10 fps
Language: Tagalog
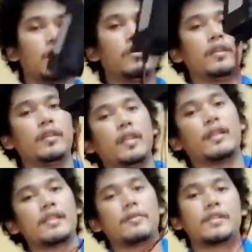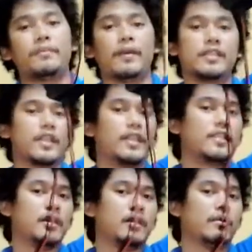ito, hindi lang siya sa pag
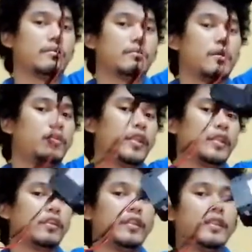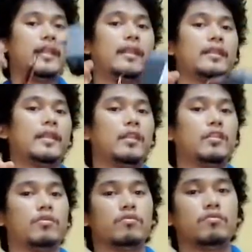charging, ma-monitor din natin
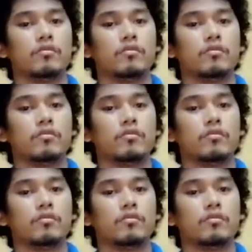yung